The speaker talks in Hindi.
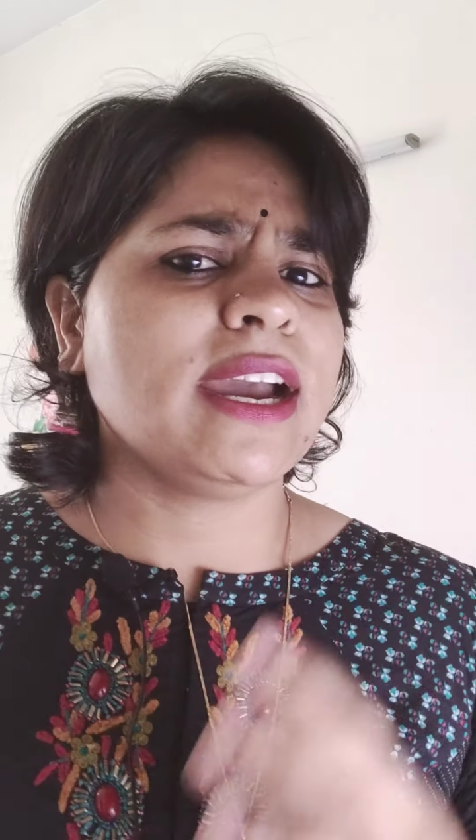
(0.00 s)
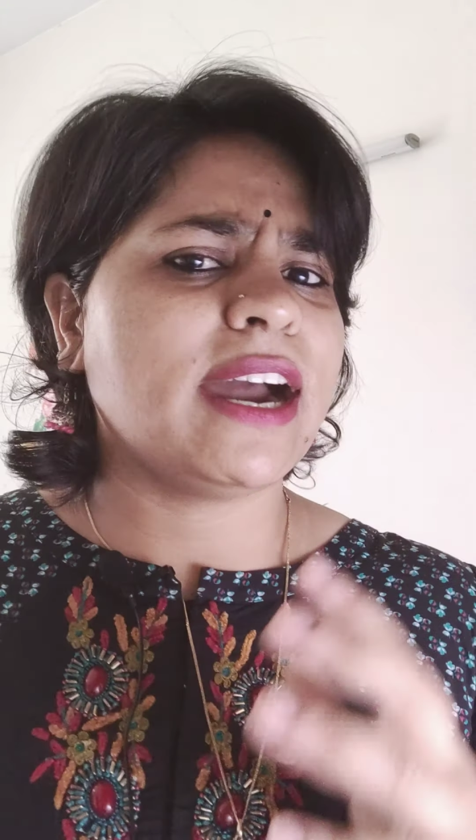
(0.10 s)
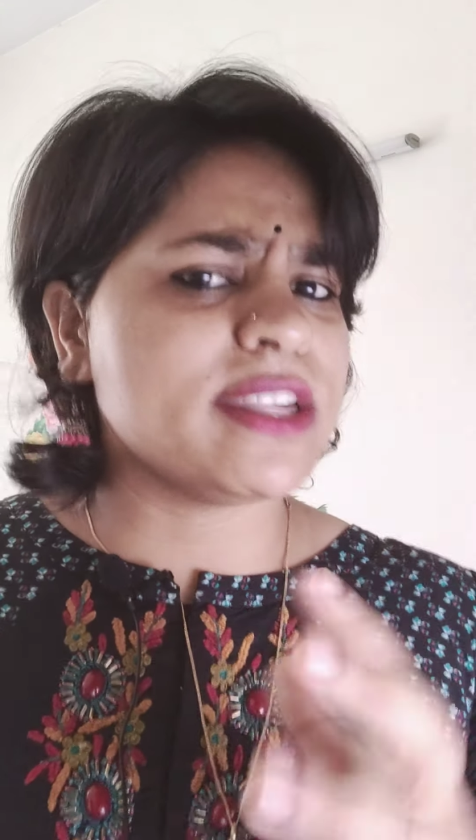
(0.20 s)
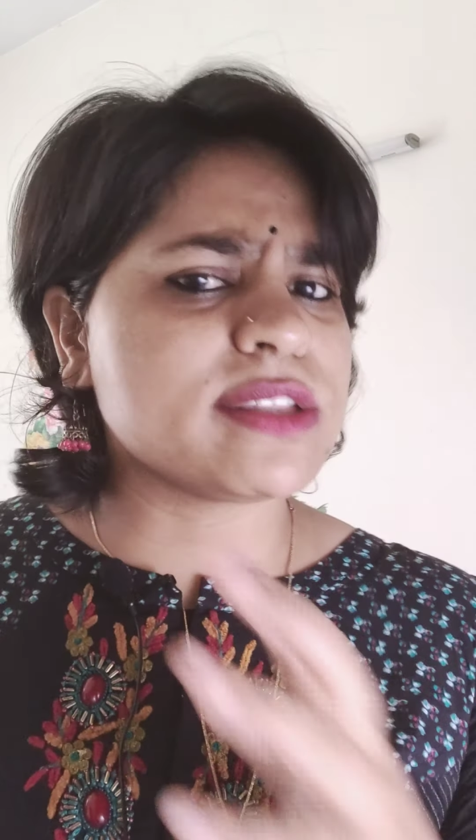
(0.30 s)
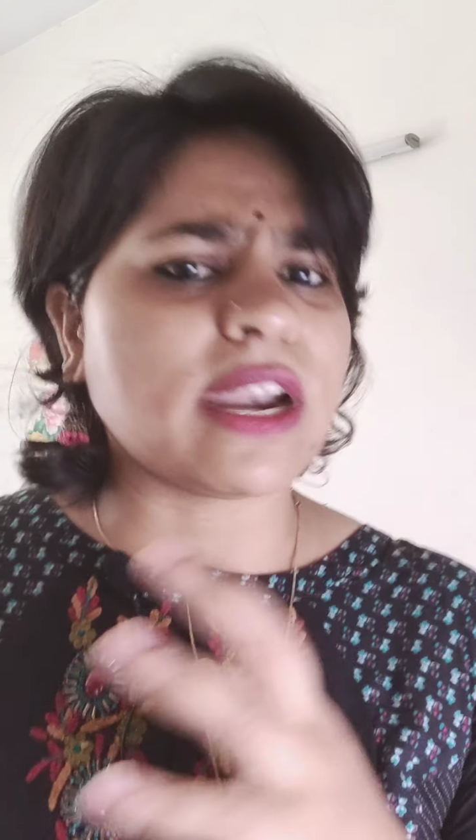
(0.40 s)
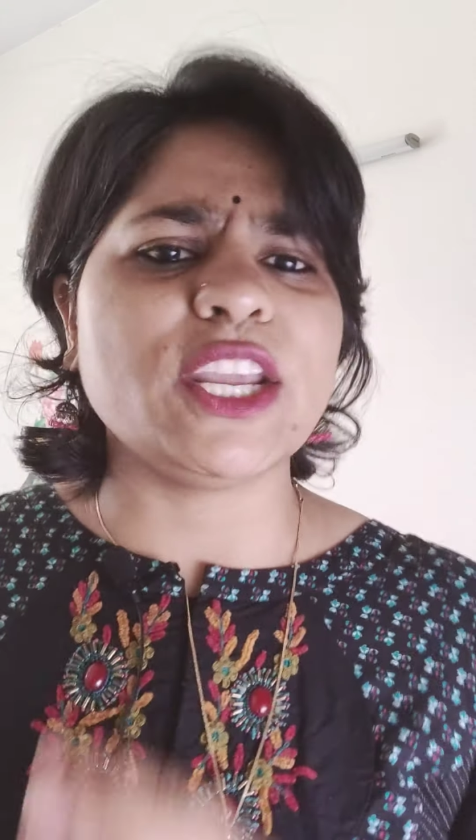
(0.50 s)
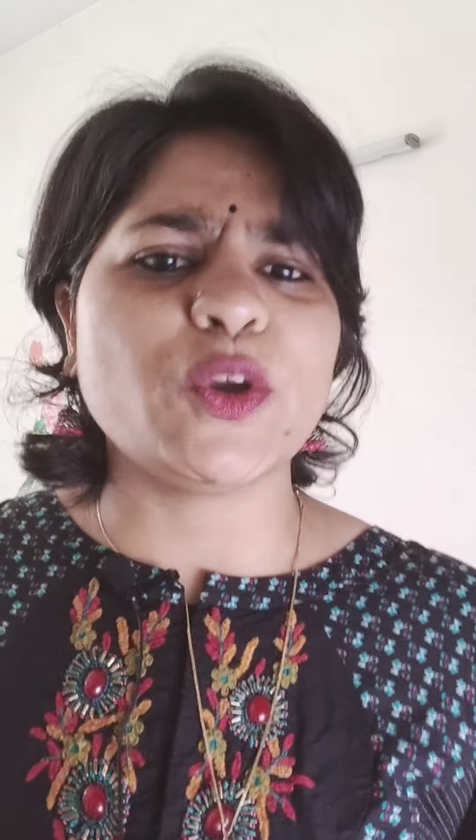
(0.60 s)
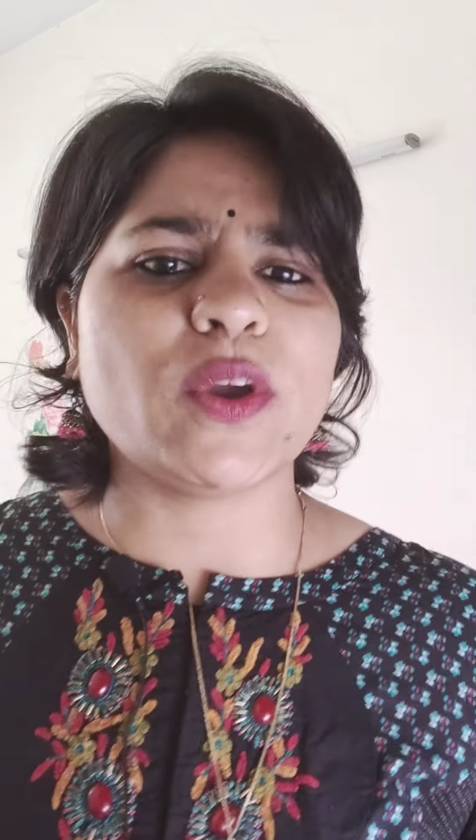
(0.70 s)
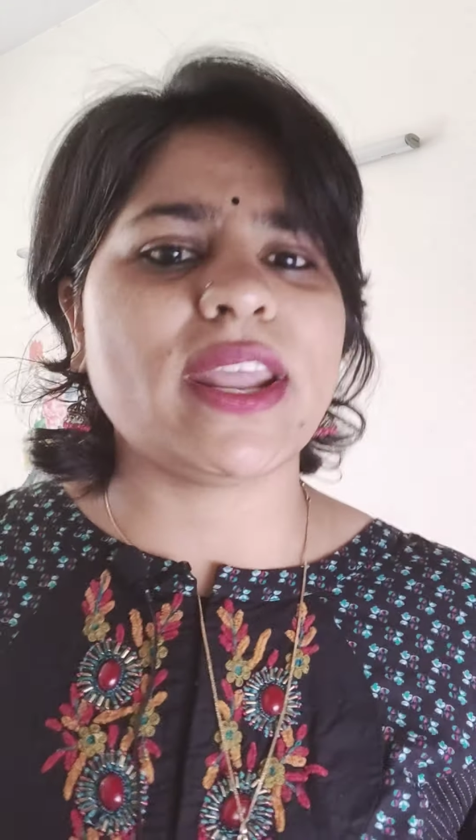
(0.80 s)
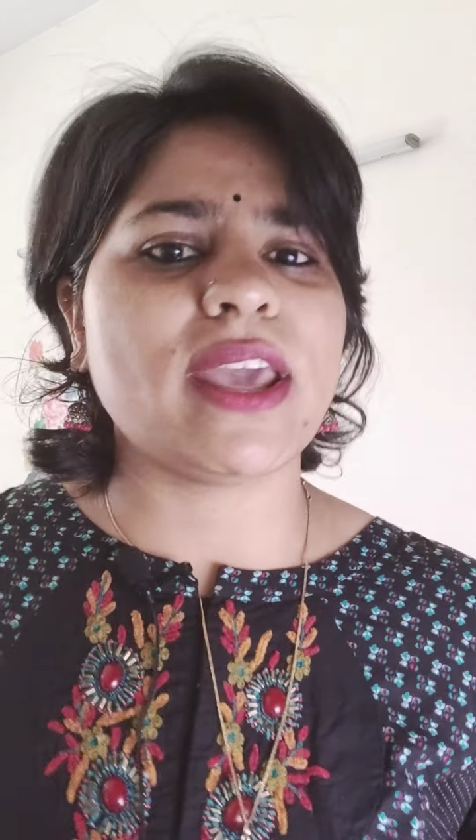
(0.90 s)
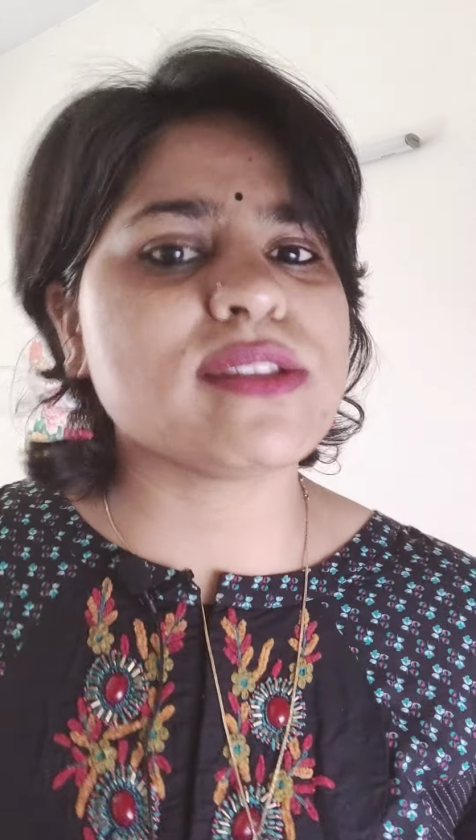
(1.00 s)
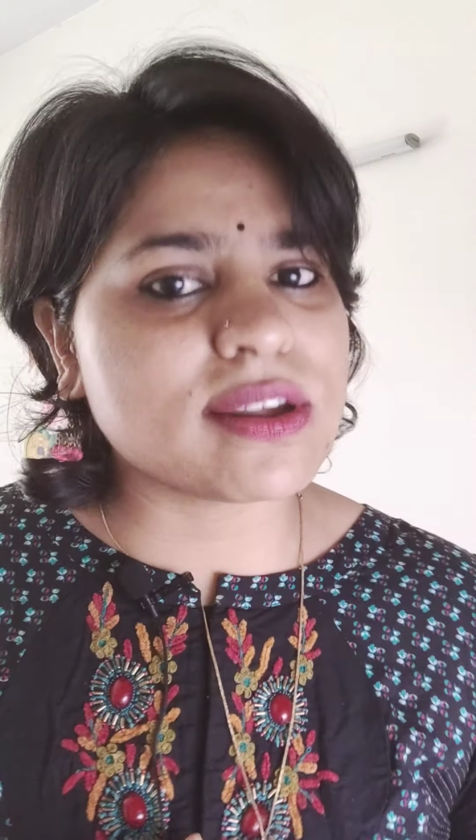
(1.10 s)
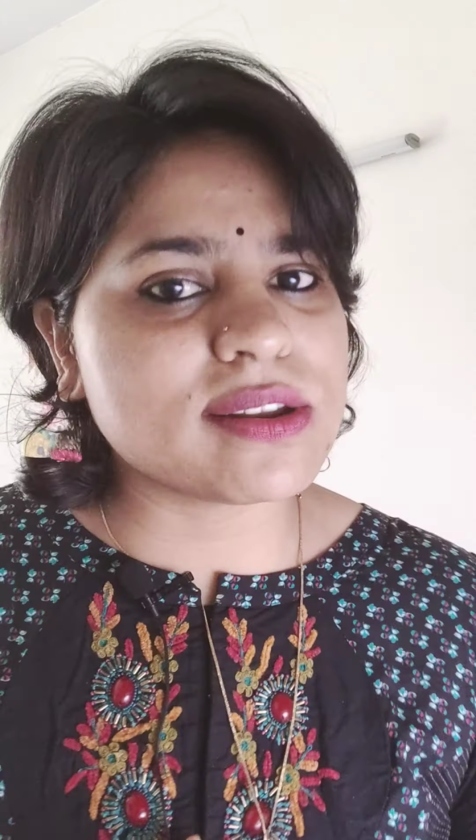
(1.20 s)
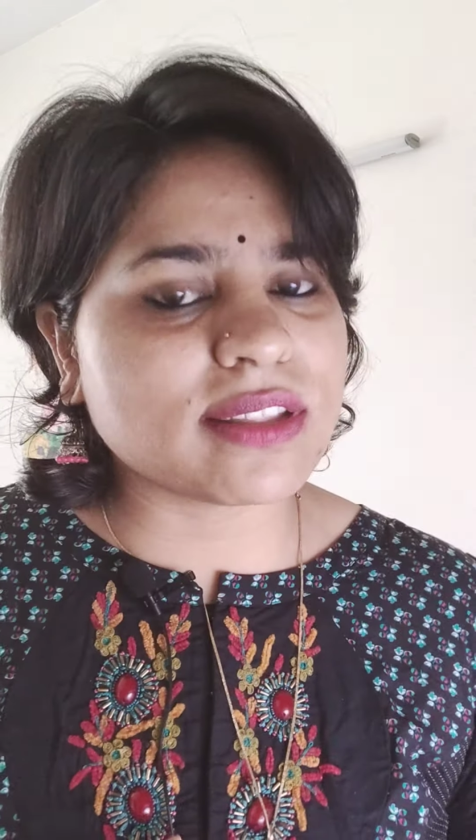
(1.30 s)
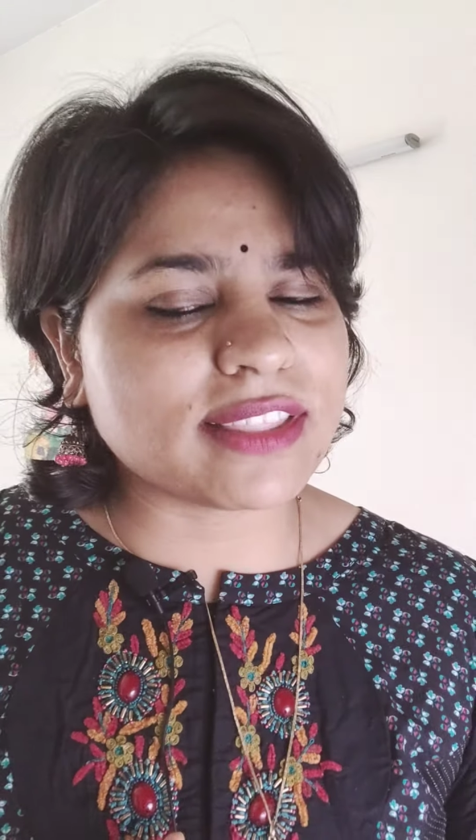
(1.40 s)
अंडरस्टैंडिंग को एनहेंस
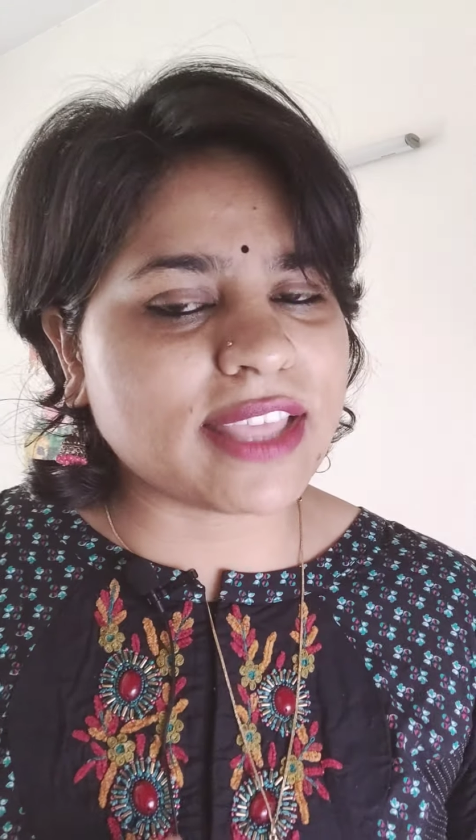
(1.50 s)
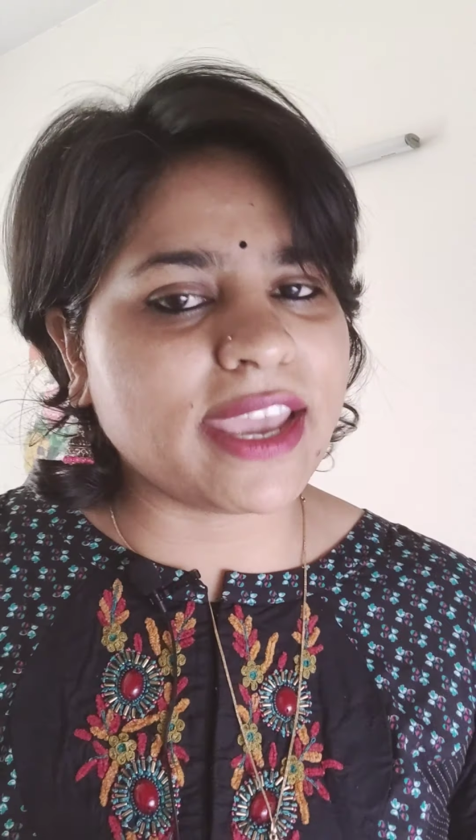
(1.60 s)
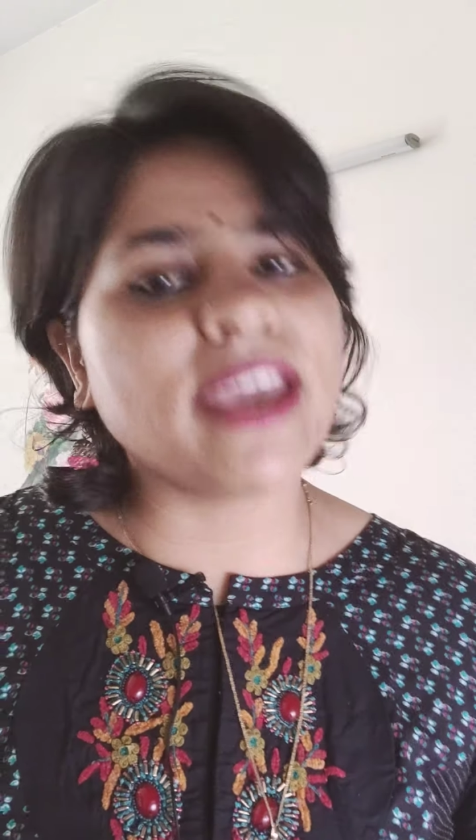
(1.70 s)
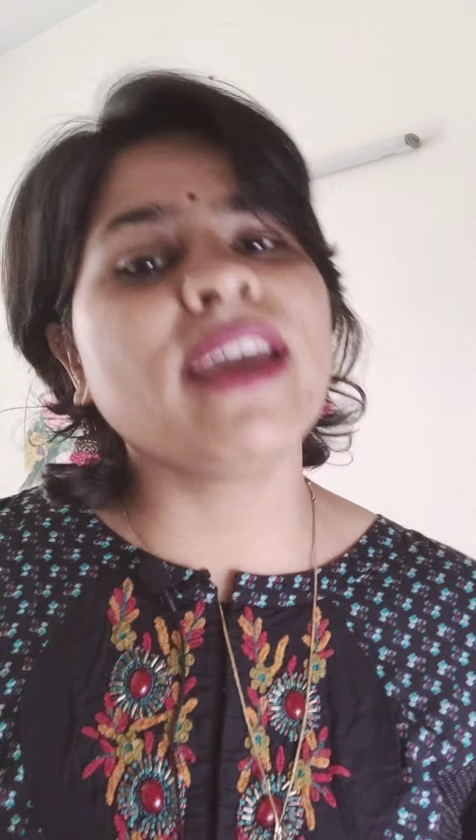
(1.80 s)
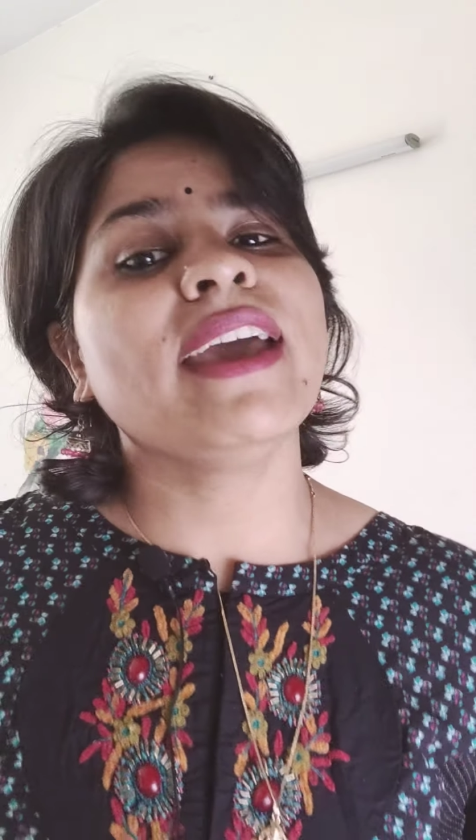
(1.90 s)
कर सकता है